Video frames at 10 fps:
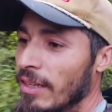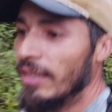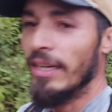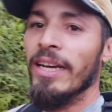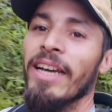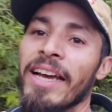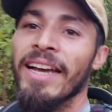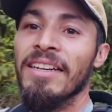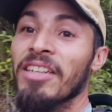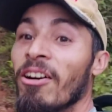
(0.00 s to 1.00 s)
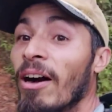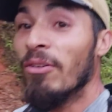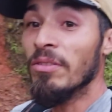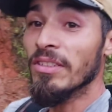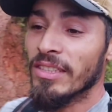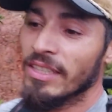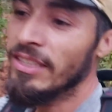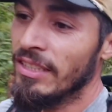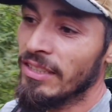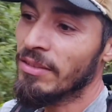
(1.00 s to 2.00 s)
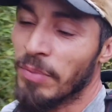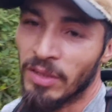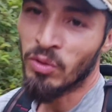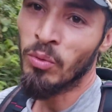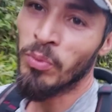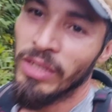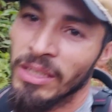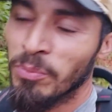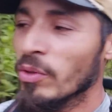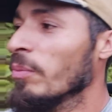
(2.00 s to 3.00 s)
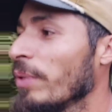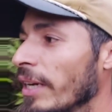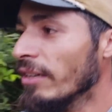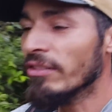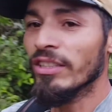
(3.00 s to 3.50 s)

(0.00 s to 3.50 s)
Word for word: É, tem uma onça que diz que passou por aqui por perto,